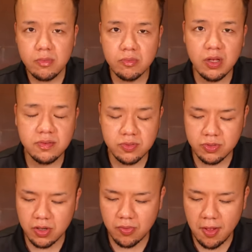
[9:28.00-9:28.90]
うんなん
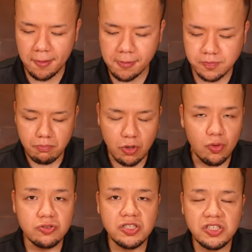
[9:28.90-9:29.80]
つうんだろうな、
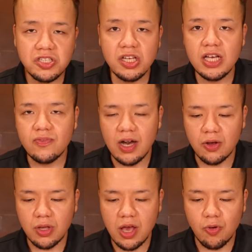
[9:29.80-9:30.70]
腰自体
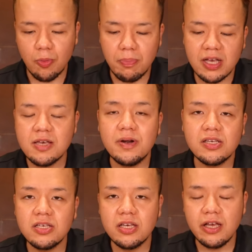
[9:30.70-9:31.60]
は結構
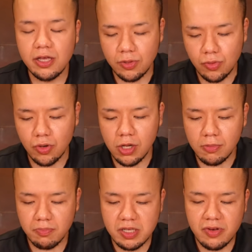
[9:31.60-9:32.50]
バキバキ系の、
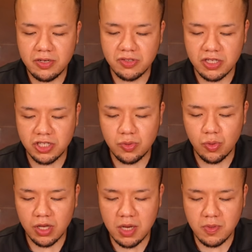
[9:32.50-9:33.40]
まあ、いわゆるね二
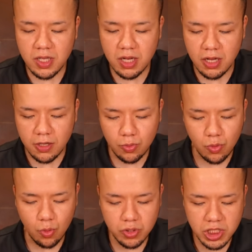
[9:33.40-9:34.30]
郎系みたいな
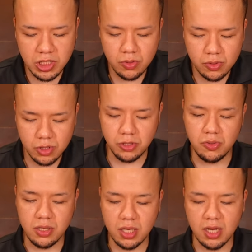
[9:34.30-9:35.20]
こう腰の
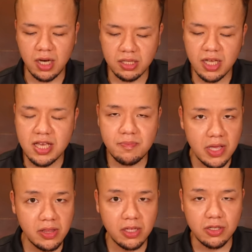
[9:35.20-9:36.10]
強い硬い
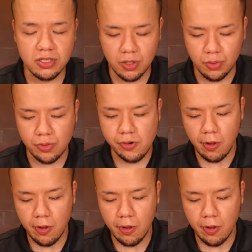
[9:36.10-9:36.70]
麺なんですけど不思